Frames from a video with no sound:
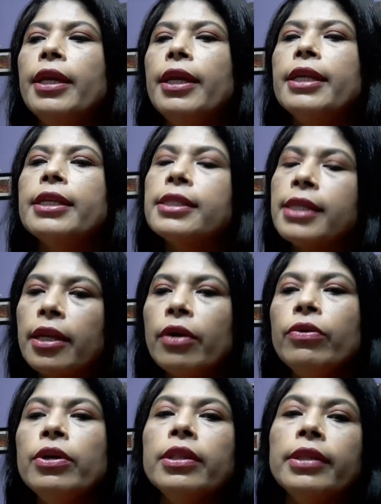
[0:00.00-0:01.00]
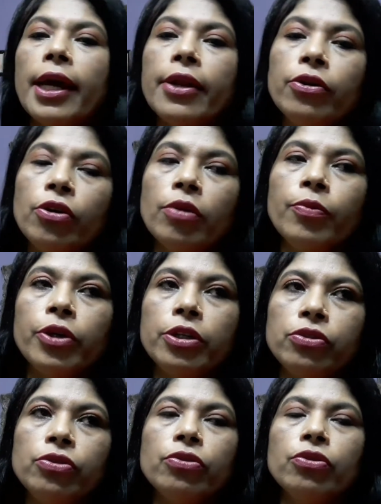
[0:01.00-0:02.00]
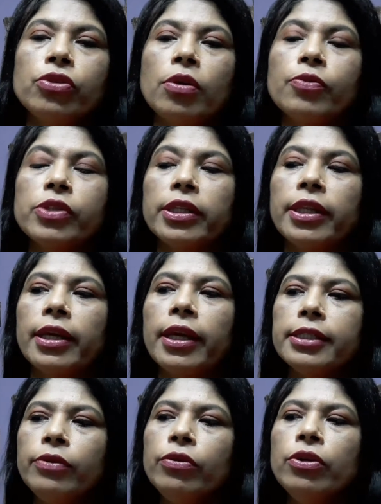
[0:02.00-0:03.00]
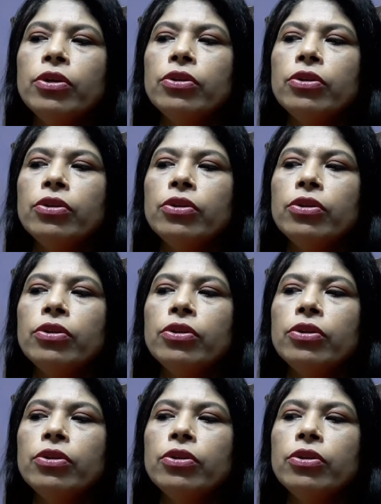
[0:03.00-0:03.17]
এটা ছাড়াও থাইরয়েড হরমোনের যদি কোনো সমস্যা থাকে সেও